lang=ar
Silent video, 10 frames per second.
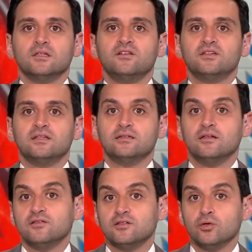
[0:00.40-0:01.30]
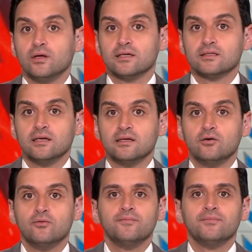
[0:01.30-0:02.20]
أفاد تلفزيون الأقصى
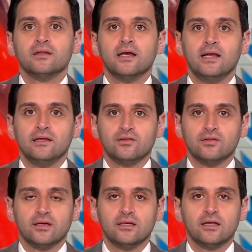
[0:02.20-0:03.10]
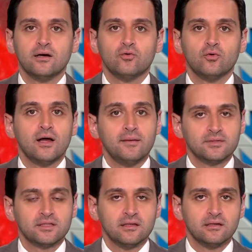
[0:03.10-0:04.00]
اليوم الاثنين أو
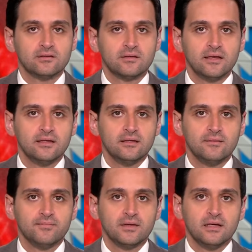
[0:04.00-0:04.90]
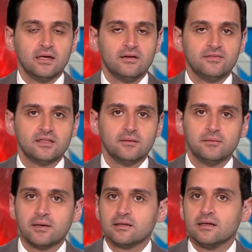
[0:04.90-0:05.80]
أمس الاثنين أفاد
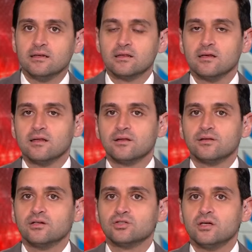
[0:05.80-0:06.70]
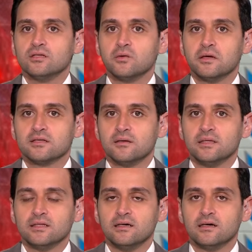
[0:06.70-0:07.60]
بمقتل ثلاثة أشخاص
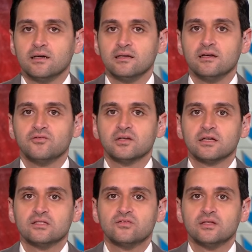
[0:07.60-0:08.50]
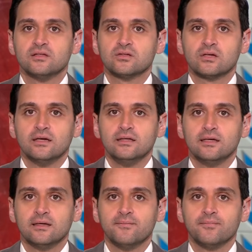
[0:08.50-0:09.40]
وإصابة آخرين في قصف
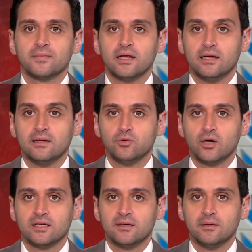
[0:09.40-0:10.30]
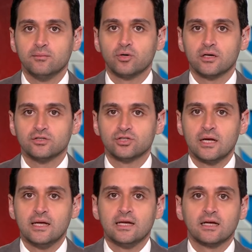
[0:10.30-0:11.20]
إسرائيلي على مخيم البريج
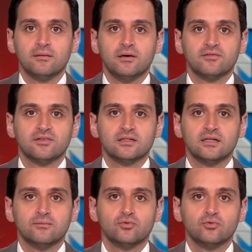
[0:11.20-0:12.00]
كما أفاد